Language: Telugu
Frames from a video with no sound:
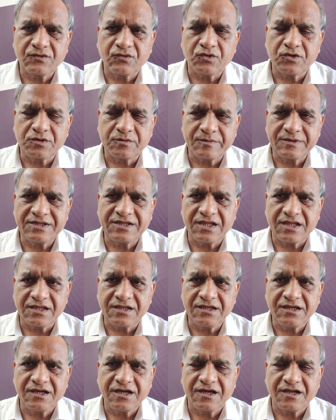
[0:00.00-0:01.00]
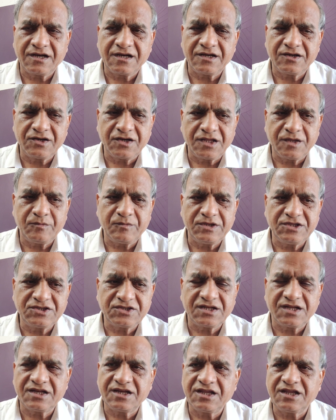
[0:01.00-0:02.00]
కొంతమంది అధికారులను
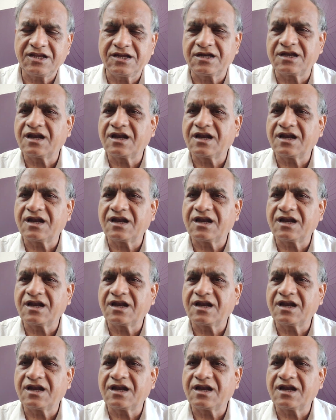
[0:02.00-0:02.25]
నియమించడానికి